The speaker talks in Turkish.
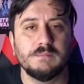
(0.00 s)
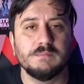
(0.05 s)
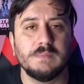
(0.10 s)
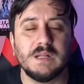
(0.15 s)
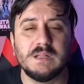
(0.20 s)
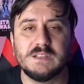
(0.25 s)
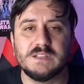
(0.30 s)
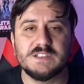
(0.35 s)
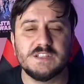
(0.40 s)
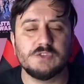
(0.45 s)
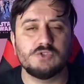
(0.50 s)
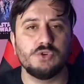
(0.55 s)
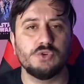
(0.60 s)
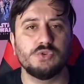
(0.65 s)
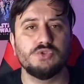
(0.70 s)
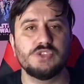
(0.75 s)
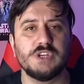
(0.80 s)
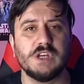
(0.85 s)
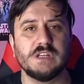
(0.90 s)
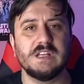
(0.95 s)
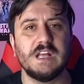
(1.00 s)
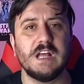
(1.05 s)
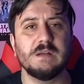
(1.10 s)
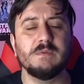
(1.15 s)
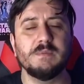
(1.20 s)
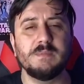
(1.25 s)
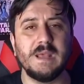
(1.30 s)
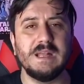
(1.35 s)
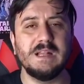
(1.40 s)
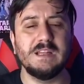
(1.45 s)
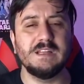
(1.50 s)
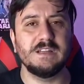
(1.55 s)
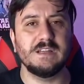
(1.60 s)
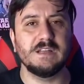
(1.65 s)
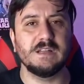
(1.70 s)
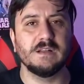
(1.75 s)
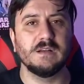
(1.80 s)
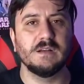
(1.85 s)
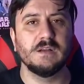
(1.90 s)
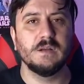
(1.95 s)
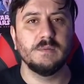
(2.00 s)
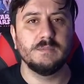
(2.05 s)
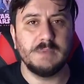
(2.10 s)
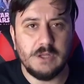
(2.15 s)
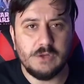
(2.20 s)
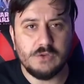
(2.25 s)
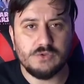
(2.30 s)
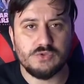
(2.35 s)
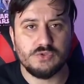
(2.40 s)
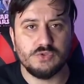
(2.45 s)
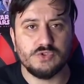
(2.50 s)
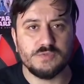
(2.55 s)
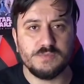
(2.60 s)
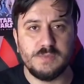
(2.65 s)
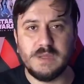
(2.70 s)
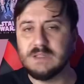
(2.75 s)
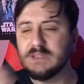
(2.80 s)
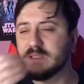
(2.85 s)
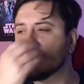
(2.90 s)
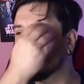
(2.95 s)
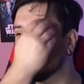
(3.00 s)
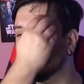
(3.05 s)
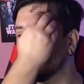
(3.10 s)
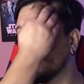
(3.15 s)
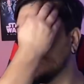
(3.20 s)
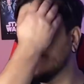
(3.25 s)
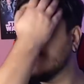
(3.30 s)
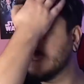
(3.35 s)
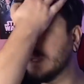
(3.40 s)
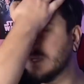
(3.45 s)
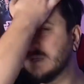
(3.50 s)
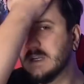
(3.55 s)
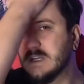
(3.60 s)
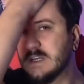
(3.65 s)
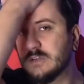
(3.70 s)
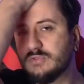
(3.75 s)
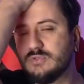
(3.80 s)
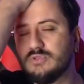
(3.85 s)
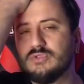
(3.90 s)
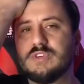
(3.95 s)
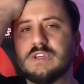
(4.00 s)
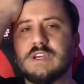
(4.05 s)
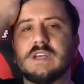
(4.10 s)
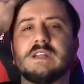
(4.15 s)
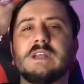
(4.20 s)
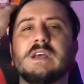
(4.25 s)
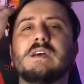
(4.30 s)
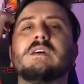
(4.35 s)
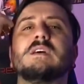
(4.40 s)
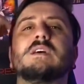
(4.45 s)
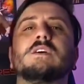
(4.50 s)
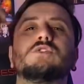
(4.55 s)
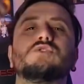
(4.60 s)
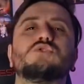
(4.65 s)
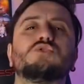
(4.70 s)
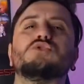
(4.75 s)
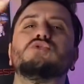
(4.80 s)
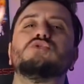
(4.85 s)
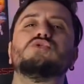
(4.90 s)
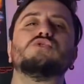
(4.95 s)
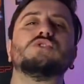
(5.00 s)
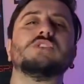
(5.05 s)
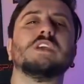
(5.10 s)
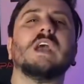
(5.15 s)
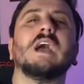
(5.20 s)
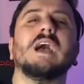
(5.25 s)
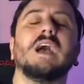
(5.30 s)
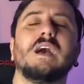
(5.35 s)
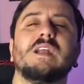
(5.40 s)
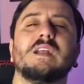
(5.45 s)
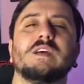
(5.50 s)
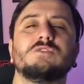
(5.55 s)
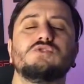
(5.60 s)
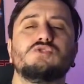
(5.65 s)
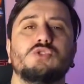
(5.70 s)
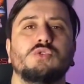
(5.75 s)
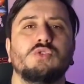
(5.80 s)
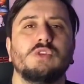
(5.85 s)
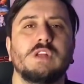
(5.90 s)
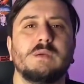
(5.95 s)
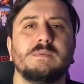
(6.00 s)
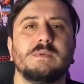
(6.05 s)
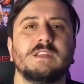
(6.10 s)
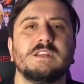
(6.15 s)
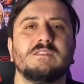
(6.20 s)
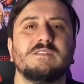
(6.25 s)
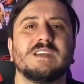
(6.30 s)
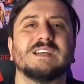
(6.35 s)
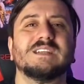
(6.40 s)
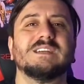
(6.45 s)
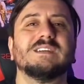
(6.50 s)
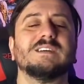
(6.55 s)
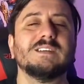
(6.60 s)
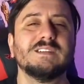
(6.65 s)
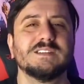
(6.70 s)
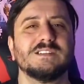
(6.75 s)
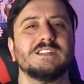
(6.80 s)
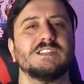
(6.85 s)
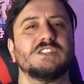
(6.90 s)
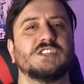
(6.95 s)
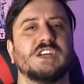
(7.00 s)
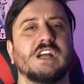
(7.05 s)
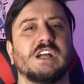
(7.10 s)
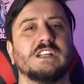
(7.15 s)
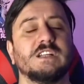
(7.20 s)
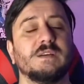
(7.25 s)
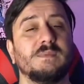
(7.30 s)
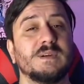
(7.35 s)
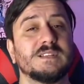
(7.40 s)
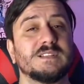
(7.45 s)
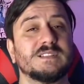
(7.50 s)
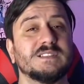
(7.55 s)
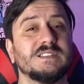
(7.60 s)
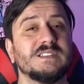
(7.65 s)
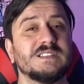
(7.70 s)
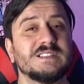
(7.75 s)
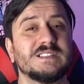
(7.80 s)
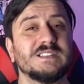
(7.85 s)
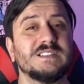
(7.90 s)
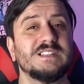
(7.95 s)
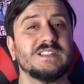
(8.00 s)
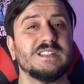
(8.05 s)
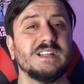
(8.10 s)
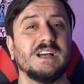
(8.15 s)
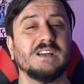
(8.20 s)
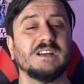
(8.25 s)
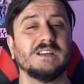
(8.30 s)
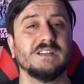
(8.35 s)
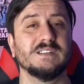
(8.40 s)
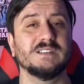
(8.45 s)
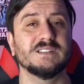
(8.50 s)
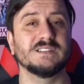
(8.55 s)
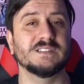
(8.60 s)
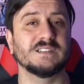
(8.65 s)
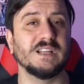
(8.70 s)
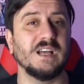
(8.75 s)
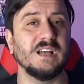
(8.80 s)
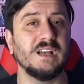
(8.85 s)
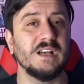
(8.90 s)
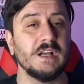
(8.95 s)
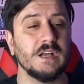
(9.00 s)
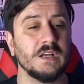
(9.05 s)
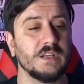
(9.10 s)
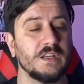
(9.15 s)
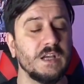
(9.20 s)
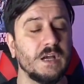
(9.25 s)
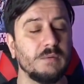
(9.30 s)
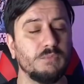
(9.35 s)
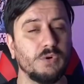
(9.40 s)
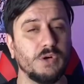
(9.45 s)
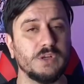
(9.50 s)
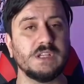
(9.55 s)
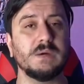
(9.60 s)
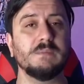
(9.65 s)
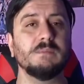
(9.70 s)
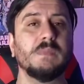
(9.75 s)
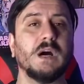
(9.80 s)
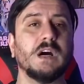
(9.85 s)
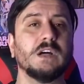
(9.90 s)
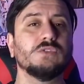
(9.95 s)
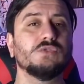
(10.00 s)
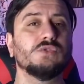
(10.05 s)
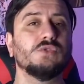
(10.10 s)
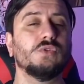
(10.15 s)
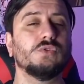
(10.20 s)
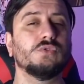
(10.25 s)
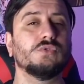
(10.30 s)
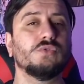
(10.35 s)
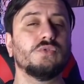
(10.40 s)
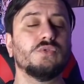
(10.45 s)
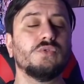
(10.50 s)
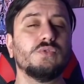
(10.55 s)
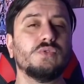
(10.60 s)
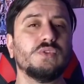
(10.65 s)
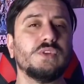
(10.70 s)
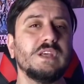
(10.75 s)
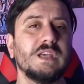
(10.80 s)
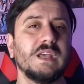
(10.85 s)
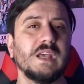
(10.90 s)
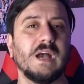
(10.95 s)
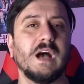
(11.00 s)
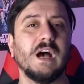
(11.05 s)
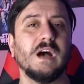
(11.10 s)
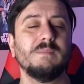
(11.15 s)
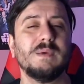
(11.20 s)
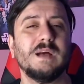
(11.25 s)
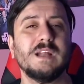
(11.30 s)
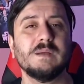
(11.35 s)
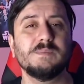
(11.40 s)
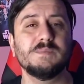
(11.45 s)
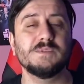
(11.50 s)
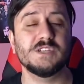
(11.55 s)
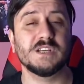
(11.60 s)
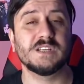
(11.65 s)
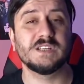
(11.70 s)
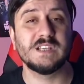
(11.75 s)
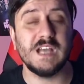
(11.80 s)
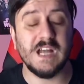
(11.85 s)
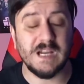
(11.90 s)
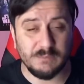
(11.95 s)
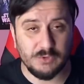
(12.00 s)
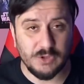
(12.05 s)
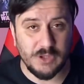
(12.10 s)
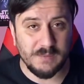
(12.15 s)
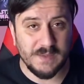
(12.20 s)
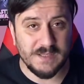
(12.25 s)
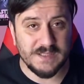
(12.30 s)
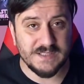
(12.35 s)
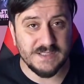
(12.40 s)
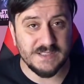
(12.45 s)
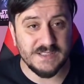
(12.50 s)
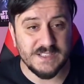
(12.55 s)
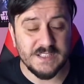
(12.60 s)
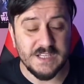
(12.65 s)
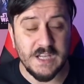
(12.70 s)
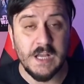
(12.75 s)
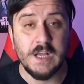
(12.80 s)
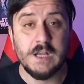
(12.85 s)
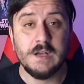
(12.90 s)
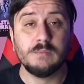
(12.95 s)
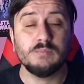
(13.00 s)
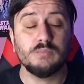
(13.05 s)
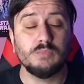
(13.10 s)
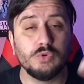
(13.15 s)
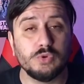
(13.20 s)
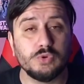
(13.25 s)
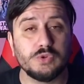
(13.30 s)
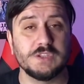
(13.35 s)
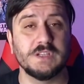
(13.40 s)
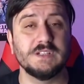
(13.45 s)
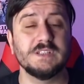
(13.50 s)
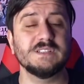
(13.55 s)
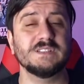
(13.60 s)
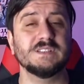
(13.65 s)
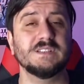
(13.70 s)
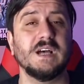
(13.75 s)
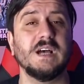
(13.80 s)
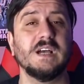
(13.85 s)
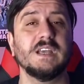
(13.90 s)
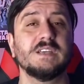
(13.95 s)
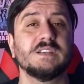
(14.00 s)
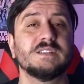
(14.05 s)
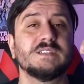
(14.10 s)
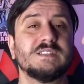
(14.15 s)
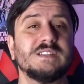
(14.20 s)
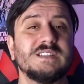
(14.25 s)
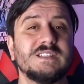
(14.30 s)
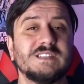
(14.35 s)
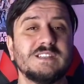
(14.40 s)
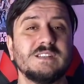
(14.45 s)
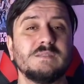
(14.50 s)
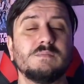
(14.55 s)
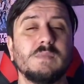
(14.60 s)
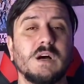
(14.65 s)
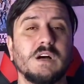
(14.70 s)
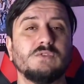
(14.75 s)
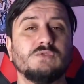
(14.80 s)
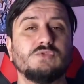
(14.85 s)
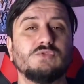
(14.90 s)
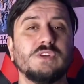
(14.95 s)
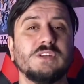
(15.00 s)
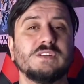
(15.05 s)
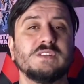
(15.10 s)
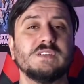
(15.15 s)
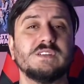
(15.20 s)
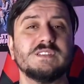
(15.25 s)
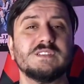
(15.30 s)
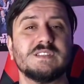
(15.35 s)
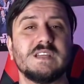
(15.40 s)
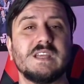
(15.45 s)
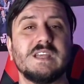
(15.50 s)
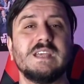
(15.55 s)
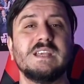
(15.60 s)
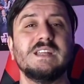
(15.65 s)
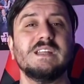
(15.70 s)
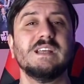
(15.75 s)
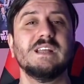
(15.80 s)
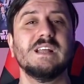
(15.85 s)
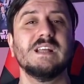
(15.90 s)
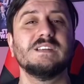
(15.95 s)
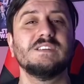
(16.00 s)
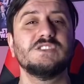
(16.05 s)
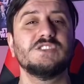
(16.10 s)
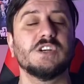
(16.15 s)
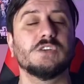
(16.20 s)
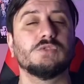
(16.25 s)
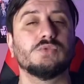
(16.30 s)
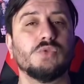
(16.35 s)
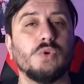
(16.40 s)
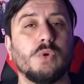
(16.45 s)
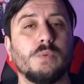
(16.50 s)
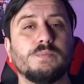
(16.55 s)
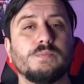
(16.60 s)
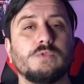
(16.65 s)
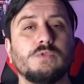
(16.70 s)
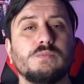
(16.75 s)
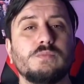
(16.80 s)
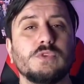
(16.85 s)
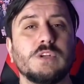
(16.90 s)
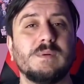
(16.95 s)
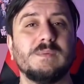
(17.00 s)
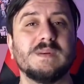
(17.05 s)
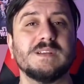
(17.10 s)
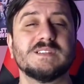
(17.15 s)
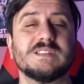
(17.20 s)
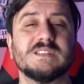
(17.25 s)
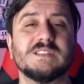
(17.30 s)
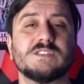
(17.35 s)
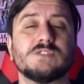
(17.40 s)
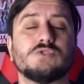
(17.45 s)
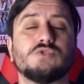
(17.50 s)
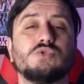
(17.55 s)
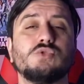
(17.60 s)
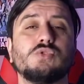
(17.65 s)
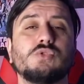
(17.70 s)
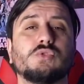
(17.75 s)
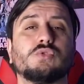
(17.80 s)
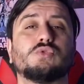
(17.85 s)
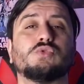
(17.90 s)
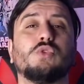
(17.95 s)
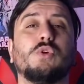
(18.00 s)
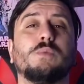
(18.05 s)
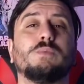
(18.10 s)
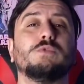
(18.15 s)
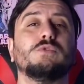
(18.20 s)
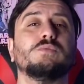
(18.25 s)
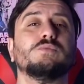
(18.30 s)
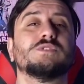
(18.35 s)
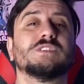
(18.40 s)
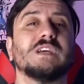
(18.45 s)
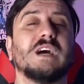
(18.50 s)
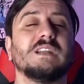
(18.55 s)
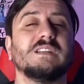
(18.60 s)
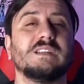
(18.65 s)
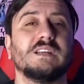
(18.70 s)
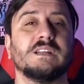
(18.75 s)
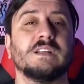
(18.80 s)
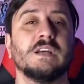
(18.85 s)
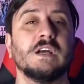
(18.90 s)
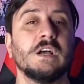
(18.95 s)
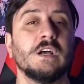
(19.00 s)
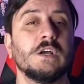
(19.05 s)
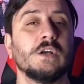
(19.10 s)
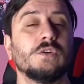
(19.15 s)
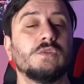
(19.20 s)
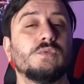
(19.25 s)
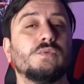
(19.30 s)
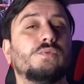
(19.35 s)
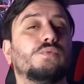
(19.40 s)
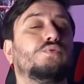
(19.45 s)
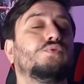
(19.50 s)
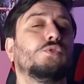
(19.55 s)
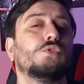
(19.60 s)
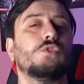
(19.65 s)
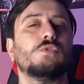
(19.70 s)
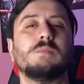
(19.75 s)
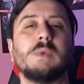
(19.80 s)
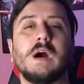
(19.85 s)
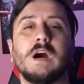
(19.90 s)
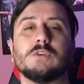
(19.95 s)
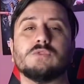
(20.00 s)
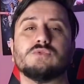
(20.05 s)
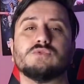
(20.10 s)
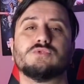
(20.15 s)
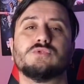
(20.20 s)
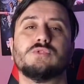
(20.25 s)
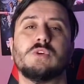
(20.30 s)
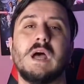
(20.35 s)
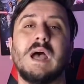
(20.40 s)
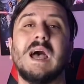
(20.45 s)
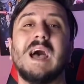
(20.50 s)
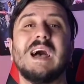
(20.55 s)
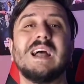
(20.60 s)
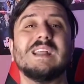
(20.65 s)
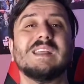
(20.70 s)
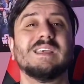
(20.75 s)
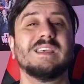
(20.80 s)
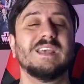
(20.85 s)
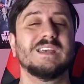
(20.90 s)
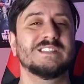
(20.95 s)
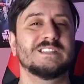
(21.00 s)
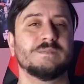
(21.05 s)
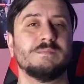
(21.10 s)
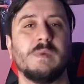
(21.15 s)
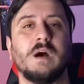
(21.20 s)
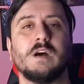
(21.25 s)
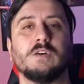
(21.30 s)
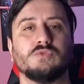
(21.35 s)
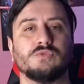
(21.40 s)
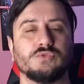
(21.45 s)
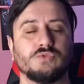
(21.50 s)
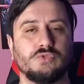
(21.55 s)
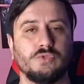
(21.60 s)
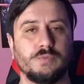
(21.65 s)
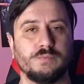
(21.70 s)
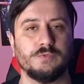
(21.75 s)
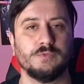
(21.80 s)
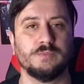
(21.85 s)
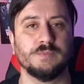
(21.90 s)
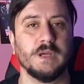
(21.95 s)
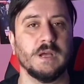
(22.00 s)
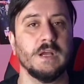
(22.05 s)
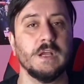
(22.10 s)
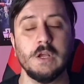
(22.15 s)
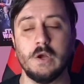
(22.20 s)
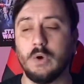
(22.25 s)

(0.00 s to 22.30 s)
Malınıza çökecekler mi belli değil. Biliyorsunuz malınıza şu anda Türkiye'de şucu diye her an çökülebilir ve gıkınızı çıkartamazsınız. Sizin hakkınızda ya bu adam mağdur oldu diye haber yapacak yer bulamazsınız. Bulsanız dahi sizin mağduriyetinizle ilgilenecek toplum bulamazsınız. Çünkü toplum zaten full mağdur. Herkes mağdur toplumda.